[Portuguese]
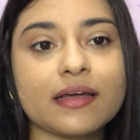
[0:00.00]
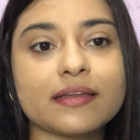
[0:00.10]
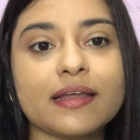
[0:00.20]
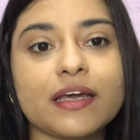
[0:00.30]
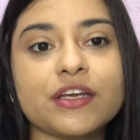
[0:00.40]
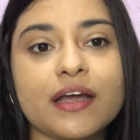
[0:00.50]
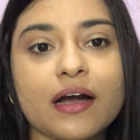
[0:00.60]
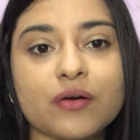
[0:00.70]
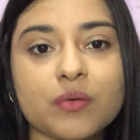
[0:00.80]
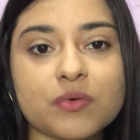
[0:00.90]
DNA
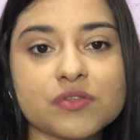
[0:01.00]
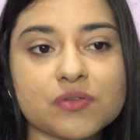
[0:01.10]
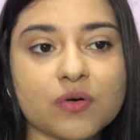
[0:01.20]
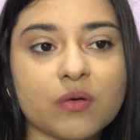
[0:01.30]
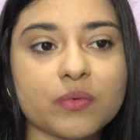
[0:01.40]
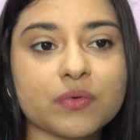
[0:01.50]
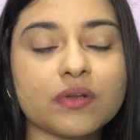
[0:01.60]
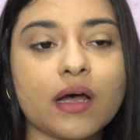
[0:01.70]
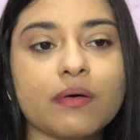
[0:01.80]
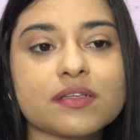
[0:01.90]
cromossômico,
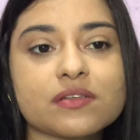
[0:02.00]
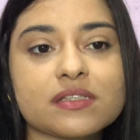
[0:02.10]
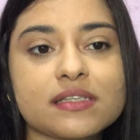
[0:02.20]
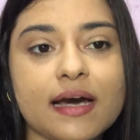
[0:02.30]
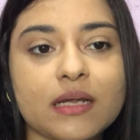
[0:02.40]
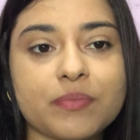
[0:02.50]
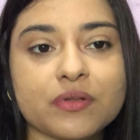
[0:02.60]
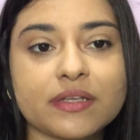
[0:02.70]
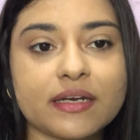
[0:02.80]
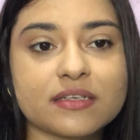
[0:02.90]
não associado a
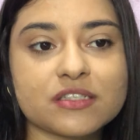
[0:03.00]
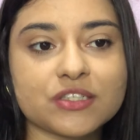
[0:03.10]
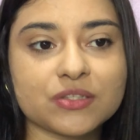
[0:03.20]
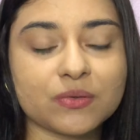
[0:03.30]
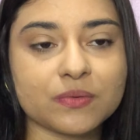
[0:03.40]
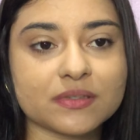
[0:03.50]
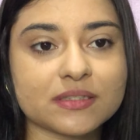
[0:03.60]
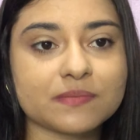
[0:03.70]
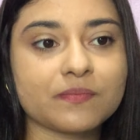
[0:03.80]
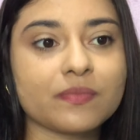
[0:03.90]
proteínas estonas.